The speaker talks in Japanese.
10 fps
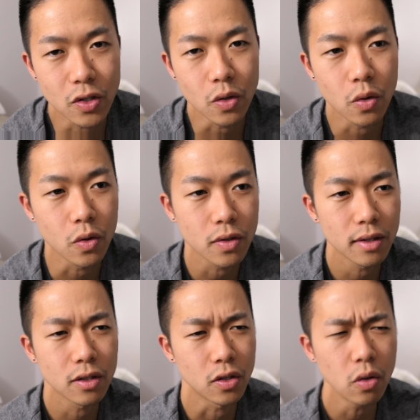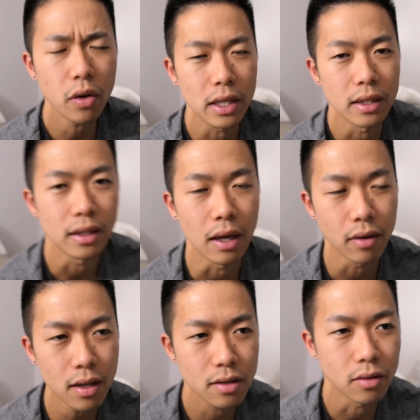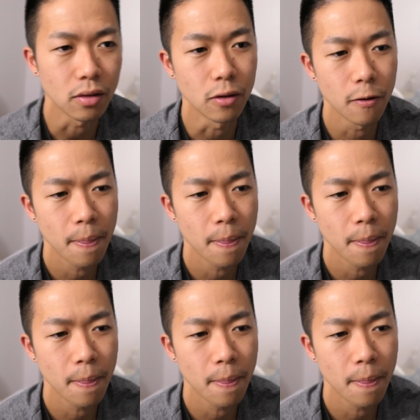強強いんだよねその